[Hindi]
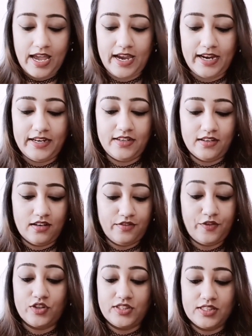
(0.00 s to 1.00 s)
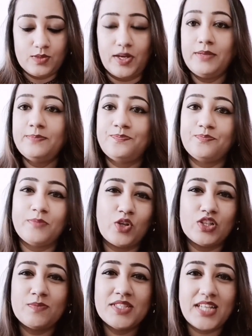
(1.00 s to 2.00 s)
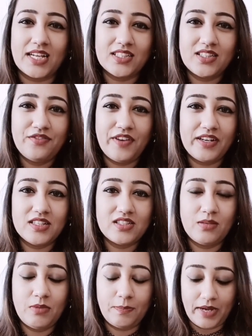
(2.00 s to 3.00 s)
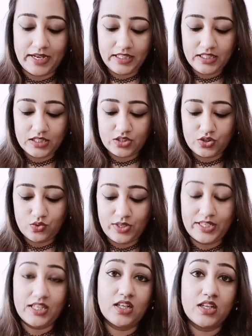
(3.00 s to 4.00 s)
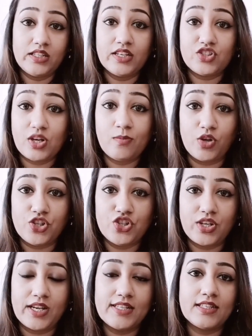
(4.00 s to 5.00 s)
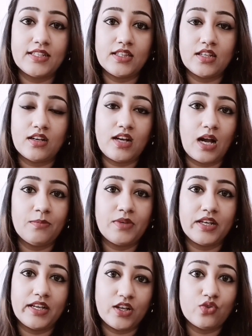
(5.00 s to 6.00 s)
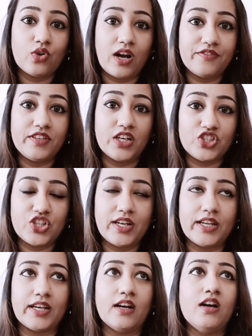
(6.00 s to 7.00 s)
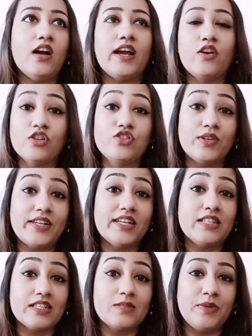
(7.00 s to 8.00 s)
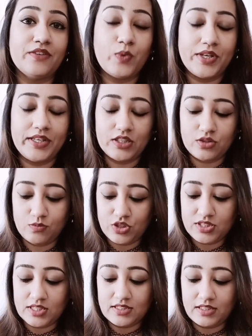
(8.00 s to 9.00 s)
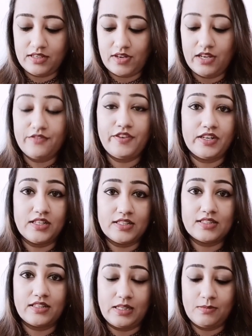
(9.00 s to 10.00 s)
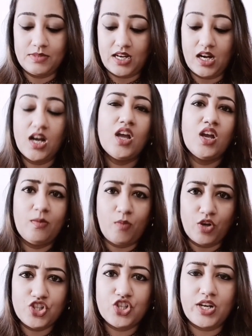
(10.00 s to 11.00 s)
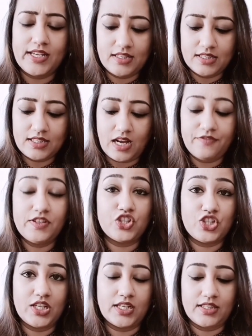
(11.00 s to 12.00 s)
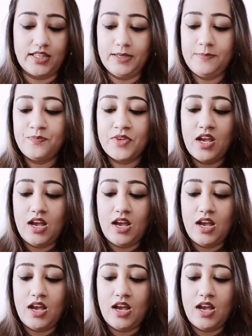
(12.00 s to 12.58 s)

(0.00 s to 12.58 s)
एंड फॉर दिस वन बिकॉज मैं ज़्यादातर फेयरनेस क्रीम अप्लाई नहीं करती हूँ लेकिन अगर ये अच्छा मॉइस्चराइजर की तरह काम करेगा तो काफ़ी अच्छा रहेगा एंड ऑल्सो इट हैज़ एस पी एफ ट्वेंटी सो मुझे सनस्क्रीन वाले फेयरनेस क्रीम्स या मॉइस्चराइजर्स काफ़ी अच्छे लगते हैं